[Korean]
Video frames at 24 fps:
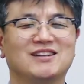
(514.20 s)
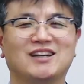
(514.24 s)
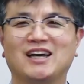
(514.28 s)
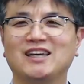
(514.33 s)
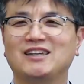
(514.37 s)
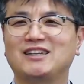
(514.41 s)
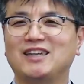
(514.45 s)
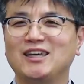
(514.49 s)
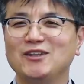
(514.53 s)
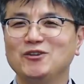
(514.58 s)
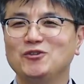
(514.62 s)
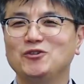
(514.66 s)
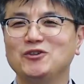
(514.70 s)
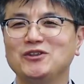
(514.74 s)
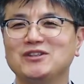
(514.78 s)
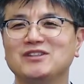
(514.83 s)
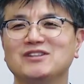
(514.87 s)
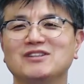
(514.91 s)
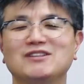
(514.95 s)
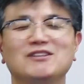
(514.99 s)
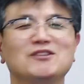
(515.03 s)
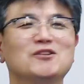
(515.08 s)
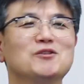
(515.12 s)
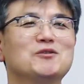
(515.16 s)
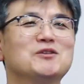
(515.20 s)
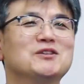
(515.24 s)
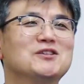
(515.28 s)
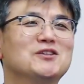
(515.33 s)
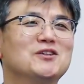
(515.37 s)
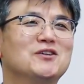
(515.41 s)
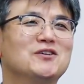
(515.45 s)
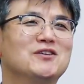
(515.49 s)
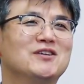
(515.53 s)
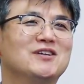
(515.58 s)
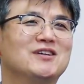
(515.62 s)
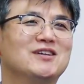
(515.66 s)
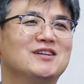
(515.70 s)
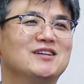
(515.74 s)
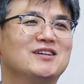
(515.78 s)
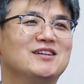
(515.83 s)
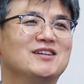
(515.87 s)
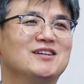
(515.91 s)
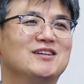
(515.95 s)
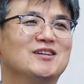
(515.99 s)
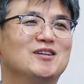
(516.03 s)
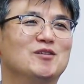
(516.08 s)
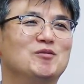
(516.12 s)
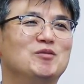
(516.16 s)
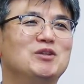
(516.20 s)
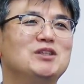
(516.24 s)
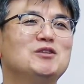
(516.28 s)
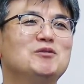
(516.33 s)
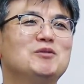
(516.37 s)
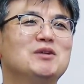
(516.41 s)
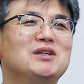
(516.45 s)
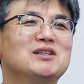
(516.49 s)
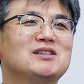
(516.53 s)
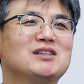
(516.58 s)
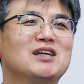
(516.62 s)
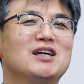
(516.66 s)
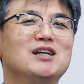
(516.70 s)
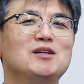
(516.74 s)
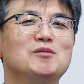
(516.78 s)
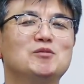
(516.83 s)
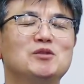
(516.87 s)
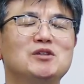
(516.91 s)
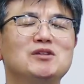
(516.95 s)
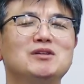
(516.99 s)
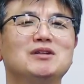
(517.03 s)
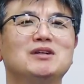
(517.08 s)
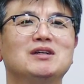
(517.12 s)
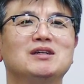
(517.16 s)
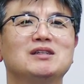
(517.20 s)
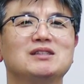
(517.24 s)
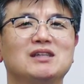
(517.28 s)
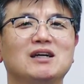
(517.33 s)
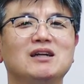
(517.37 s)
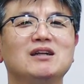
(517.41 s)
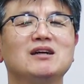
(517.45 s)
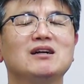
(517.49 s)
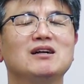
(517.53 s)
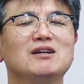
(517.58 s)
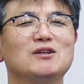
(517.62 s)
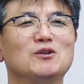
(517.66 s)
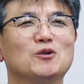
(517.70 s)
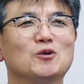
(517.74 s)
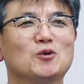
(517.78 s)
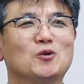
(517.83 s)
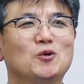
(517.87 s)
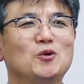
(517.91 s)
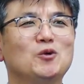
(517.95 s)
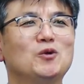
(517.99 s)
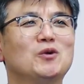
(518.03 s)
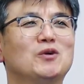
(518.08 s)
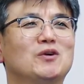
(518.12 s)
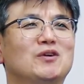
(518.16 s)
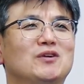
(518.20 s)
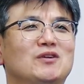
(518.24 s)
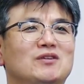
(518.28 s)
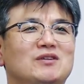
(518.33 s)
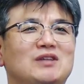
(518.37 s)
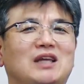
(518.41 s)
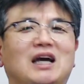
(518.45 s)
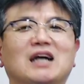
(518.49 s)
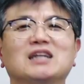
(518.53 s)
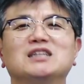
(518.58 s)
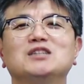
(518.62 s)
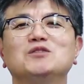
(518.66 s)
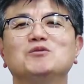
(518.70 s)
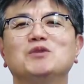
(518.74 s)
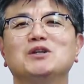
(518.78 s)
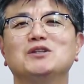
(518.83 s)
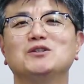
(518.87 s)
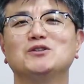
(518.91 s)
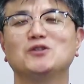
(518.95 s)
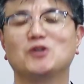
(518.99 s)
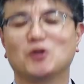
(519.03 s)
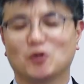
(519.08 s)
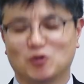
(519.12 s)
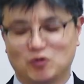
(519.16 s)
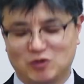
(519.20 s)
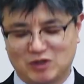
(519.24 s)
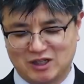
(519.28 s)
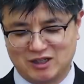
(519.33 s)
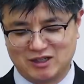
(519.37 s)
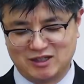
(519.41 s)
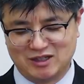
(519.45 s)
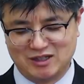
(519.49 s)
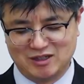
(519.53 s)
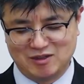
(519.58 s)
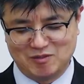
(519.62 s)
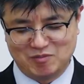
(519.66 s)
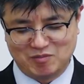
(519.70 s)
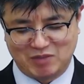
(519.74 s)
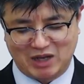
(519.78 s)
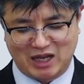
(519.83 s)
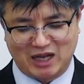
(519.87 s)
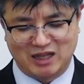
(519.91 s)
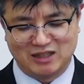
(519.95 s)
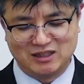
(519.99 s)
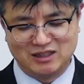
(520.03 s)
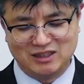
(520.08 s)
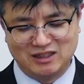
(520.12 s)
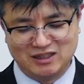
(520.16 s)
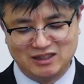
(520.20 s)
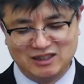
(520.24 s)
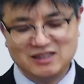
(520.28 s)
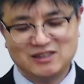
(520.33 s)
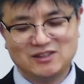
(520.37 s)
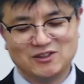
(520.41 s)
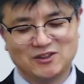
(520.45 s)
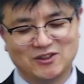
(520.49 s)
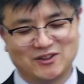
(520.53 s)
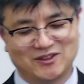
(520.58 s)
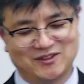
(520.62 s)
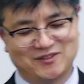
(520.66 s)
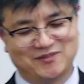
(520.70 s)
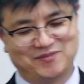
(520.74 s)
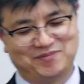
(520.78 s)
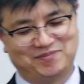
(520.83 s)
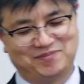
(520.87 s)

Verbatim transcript: I can do it 이러면서 믿음의 삶을 살아가려고 다짐하는 경우가 많이 있어요.